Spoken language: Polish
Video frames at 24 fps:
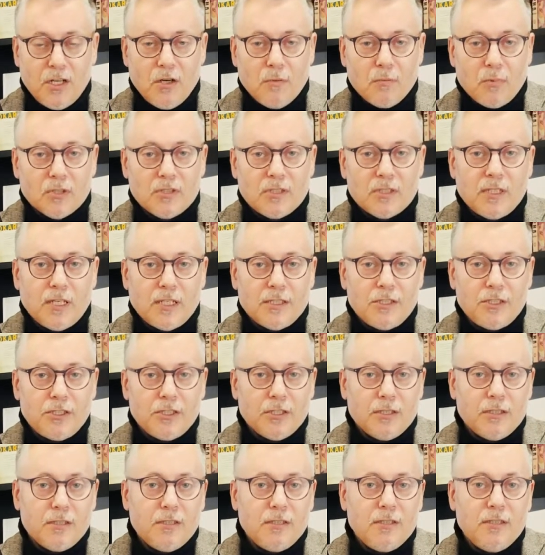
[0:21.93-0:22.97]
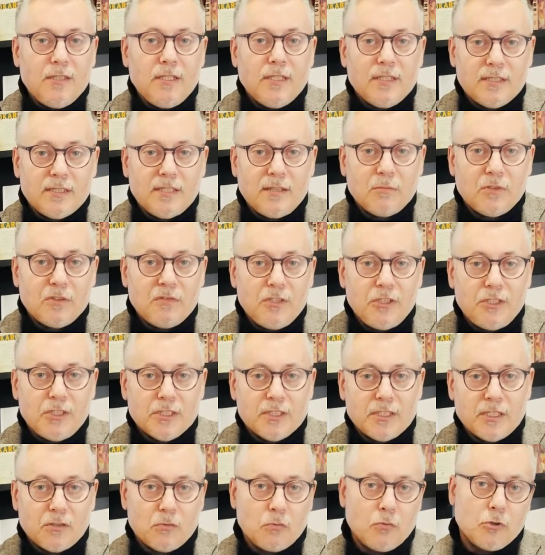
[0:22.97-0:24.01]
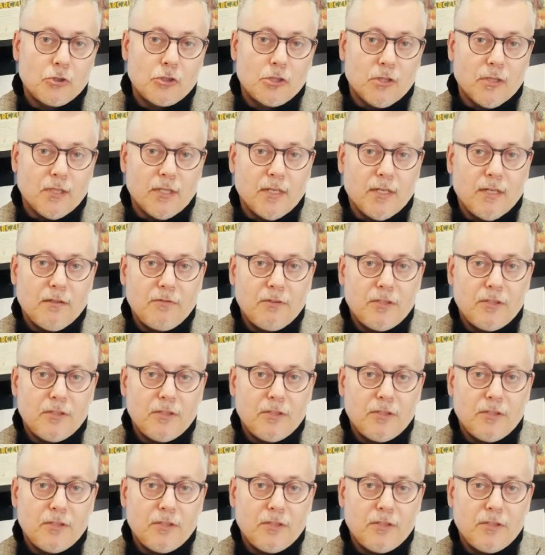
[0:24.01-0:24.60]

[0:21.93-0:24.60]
postać niesamowicie zasłużona w